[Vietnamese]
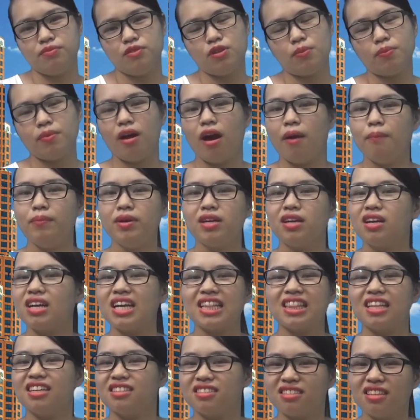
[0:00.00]
giúp đỡ mình rất
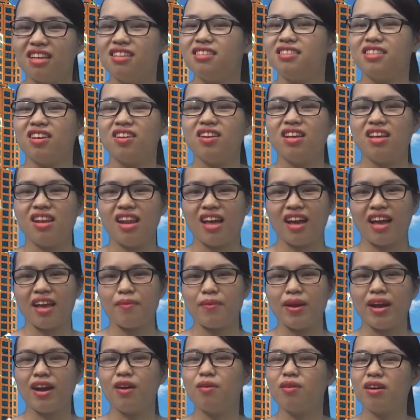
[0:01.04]
là tận tình cho nên là các
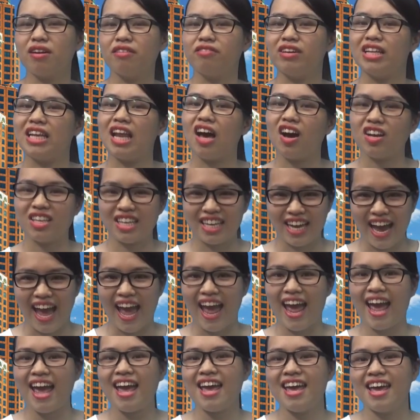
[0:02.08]
bạn không cần phải lo gì
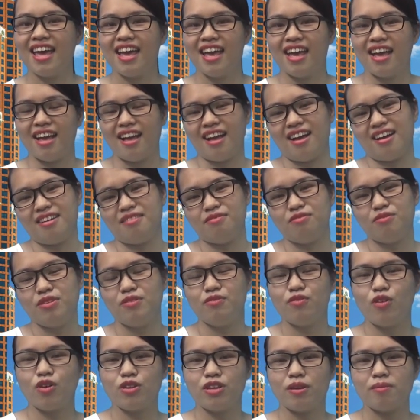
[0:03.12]
cả à,
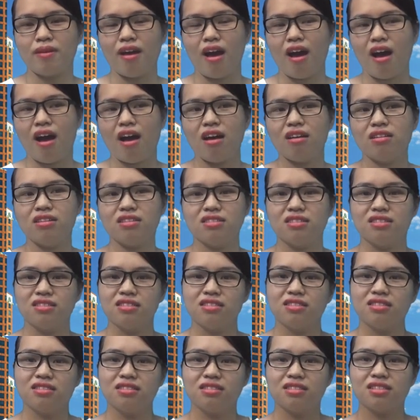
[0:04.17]
mình vô trong đó
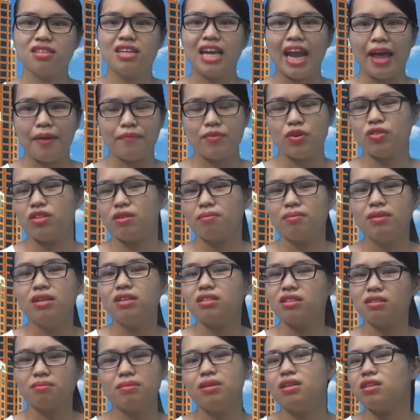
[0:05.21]
ừ, cứ làm theo từng
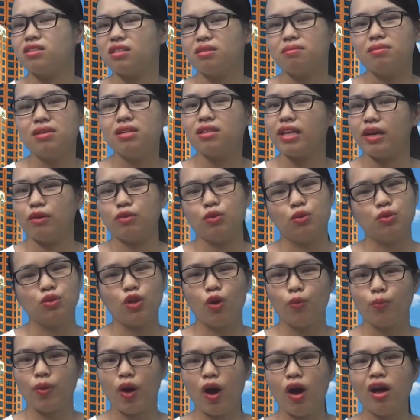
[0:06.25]
bước từng bước từng bước theo thủ
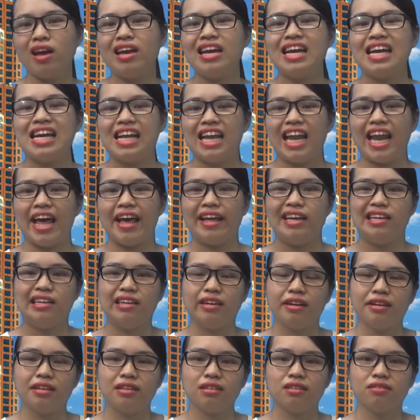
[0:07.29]
tục thôi
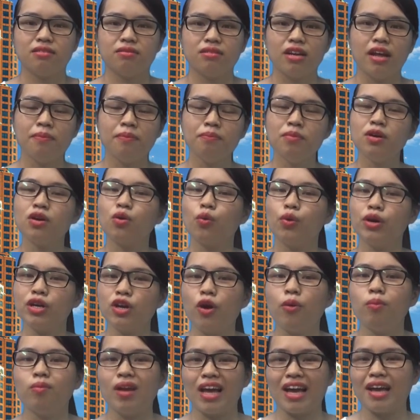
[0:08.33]
là đến bước cuối
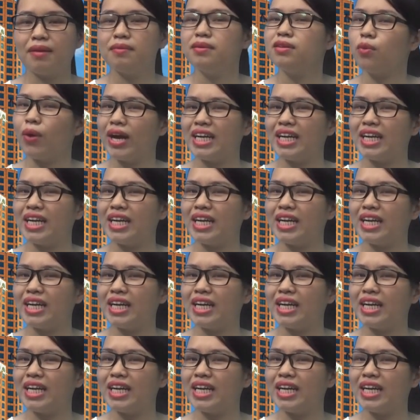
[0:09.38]
cùng là cái bước